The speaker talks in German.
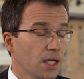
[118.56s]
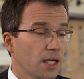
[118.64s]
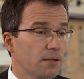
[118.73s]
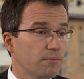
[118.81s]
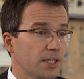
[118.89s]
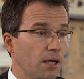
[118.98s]

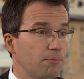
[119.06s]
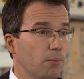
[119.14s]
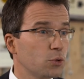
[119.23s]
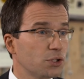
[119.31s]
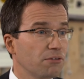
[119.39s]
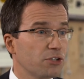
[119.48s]
Äh, ich glaube, man
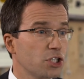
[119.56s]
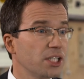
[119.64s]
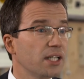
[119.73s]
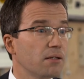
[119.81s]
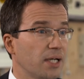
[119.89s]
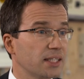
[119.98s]
muss die
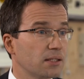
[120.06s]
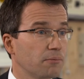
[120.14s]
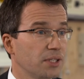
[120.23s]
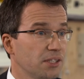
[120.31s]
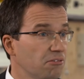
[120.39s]
verschiedenen Maßnahmen